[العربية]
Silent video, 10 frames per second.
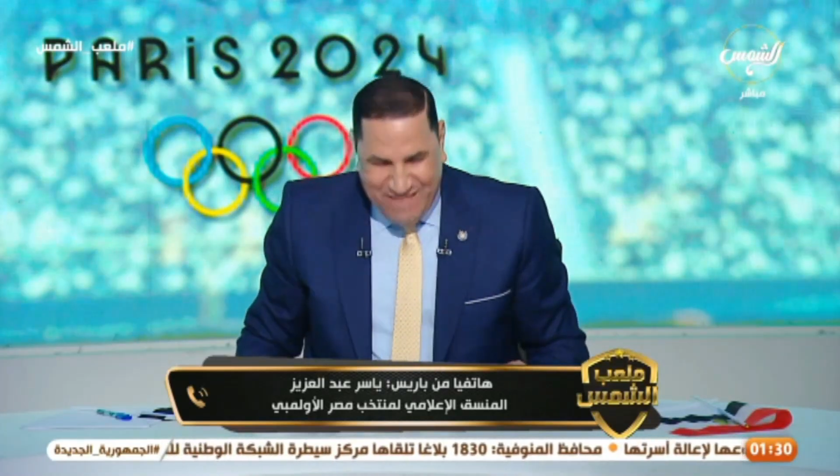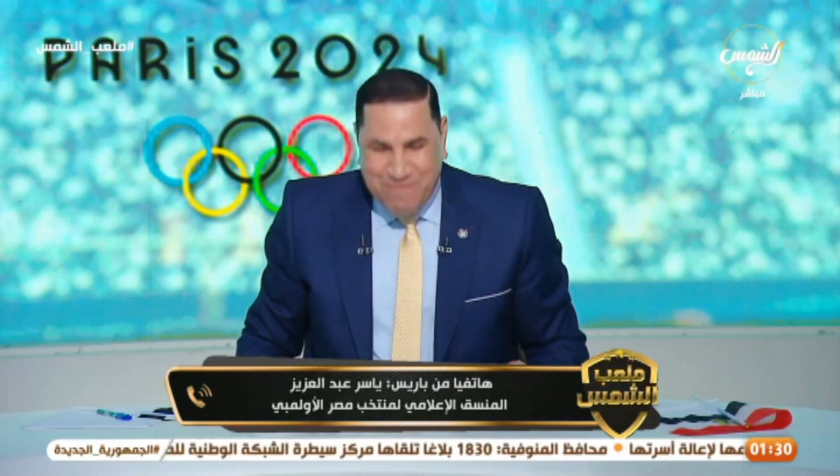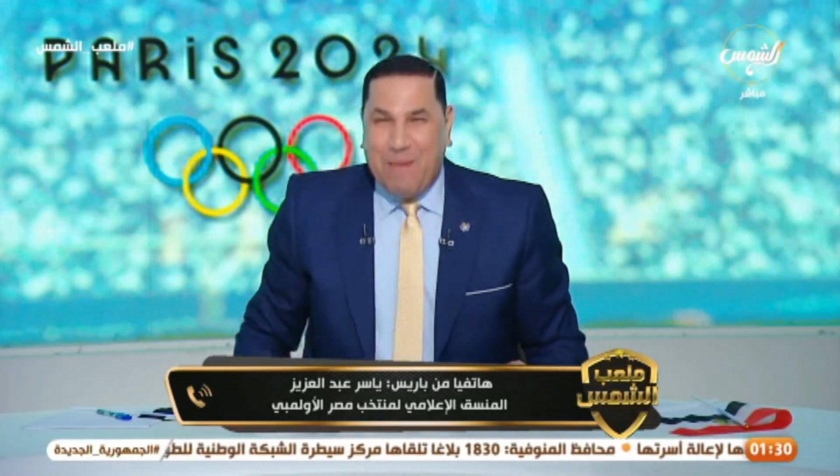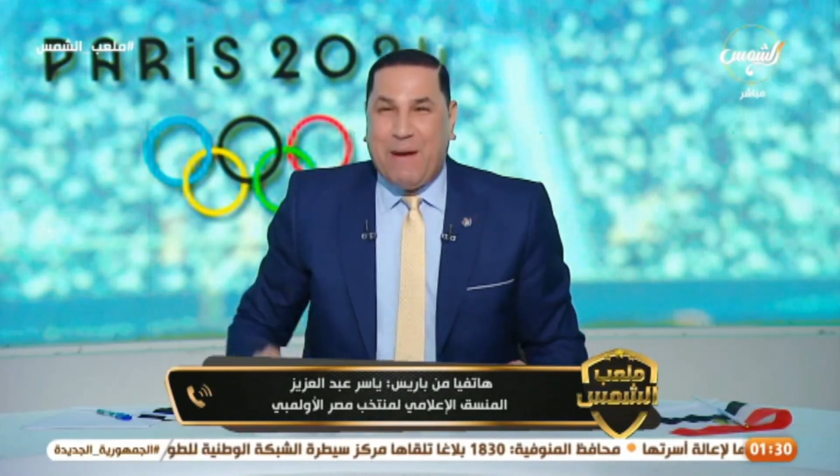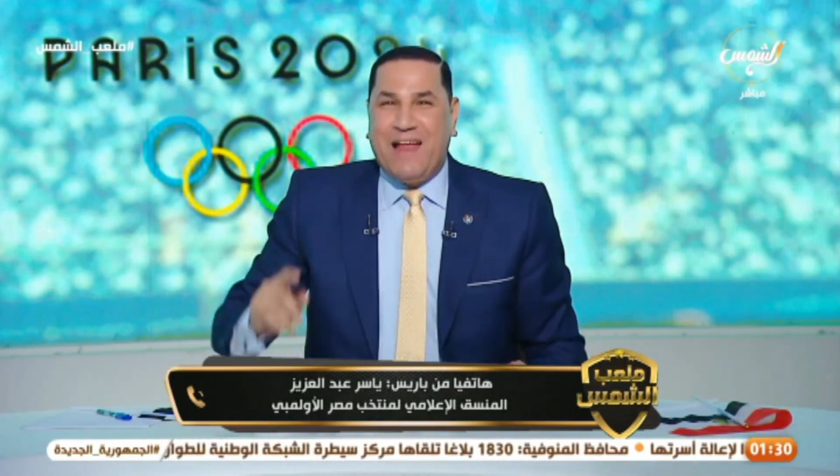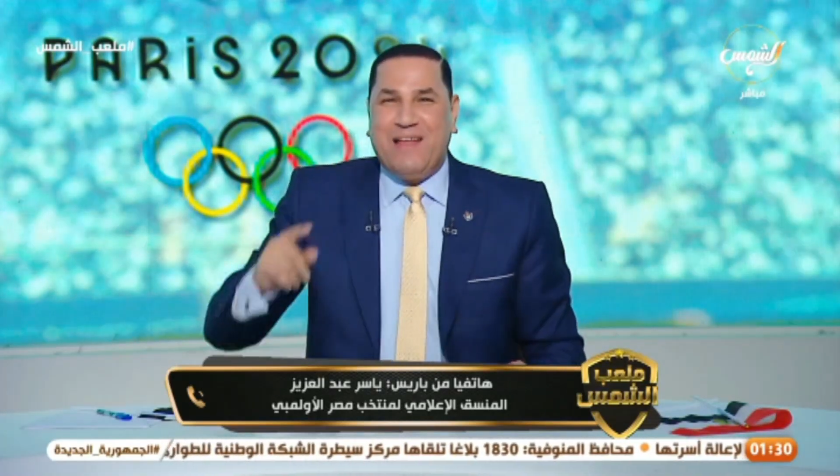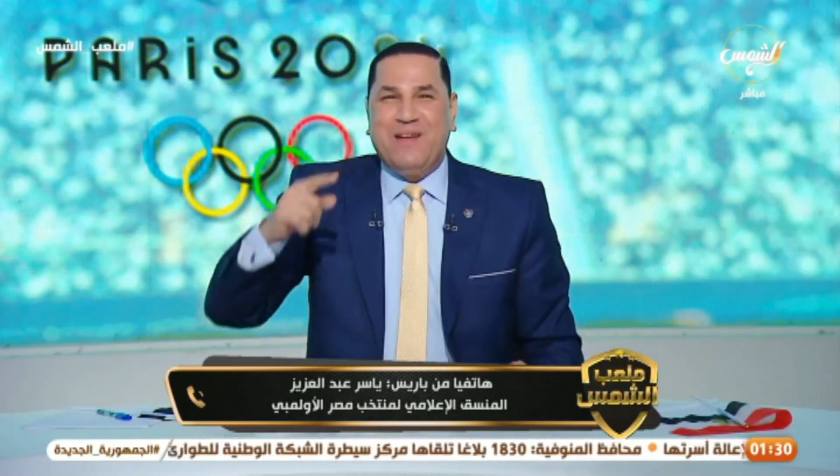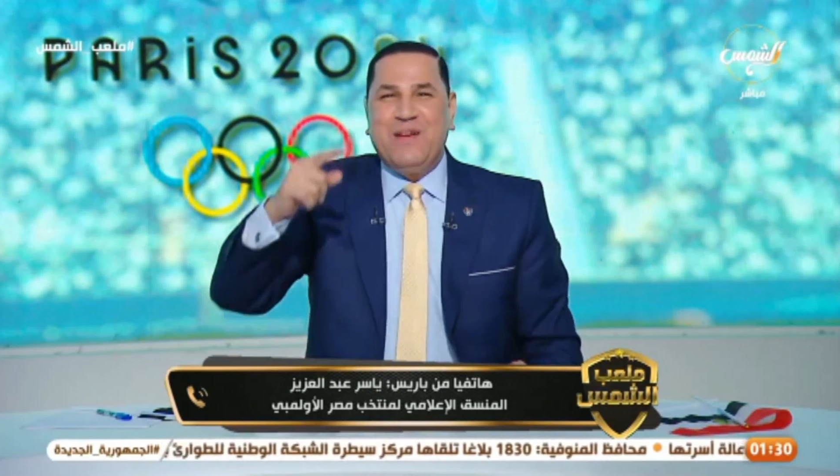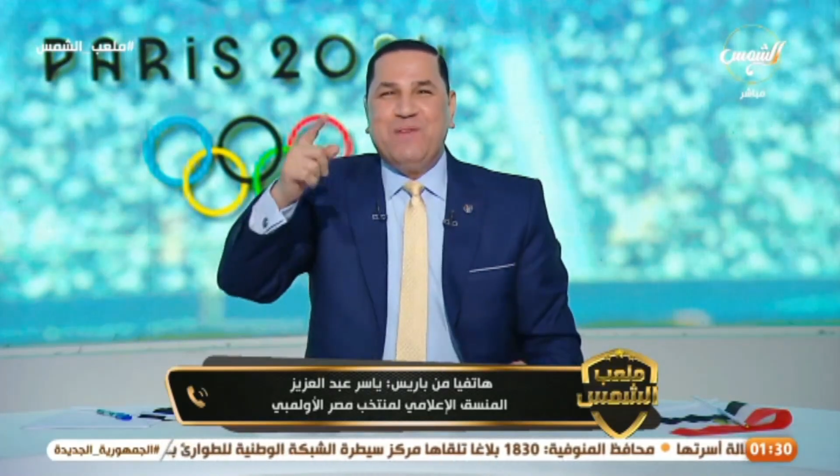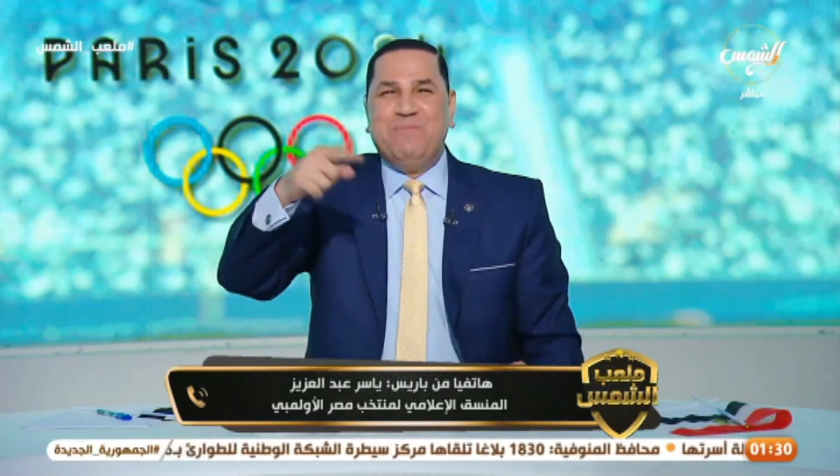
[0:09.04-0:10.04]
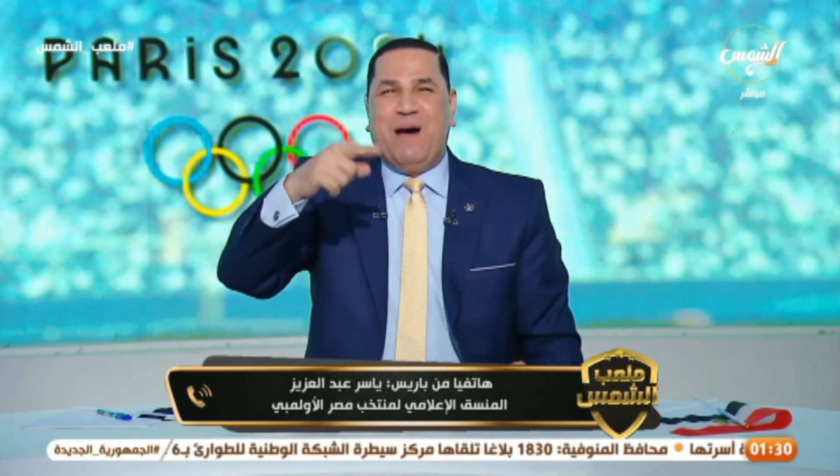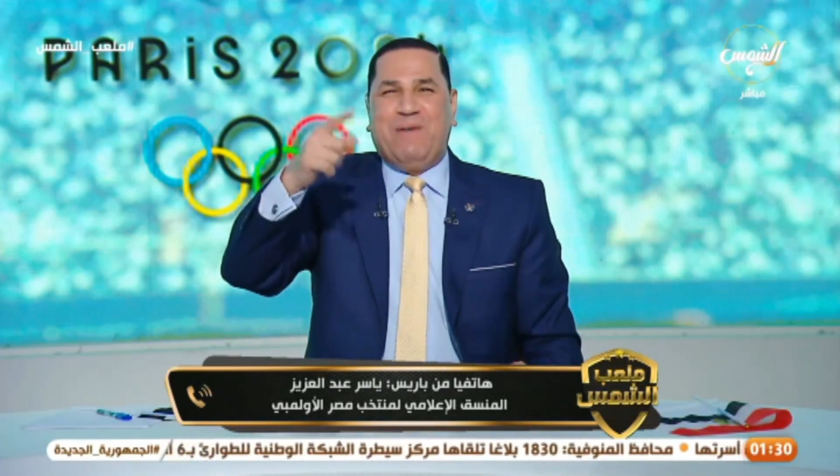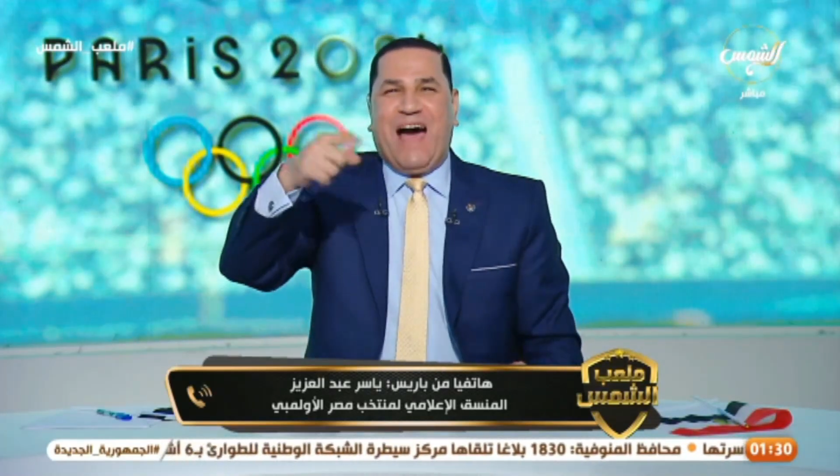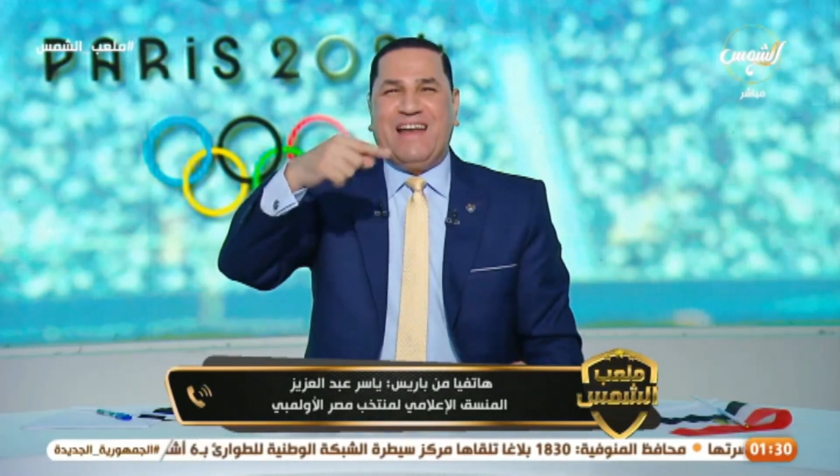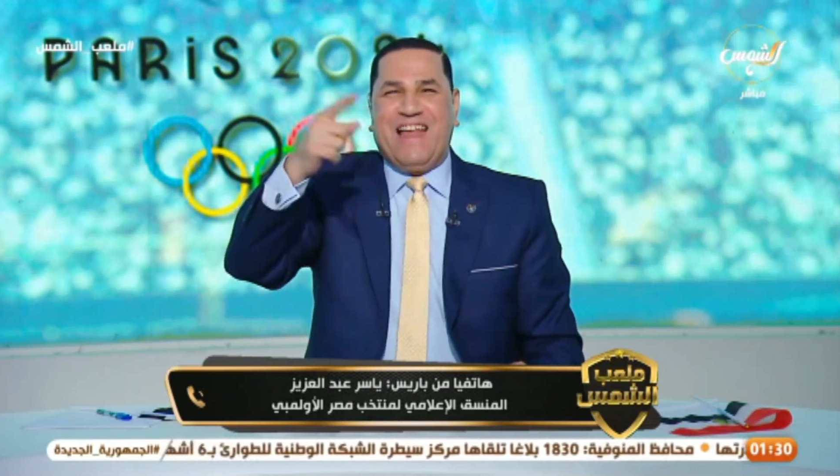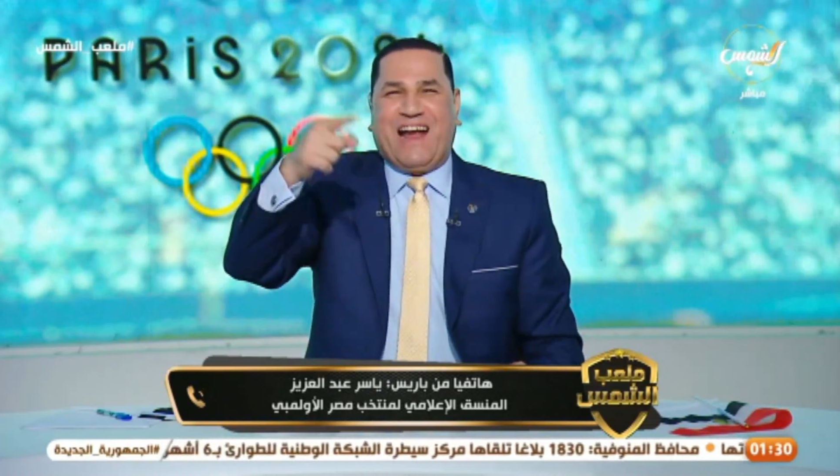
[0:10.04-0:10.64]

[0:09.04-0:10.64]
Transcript: سامع صوتك يا استاذ عبد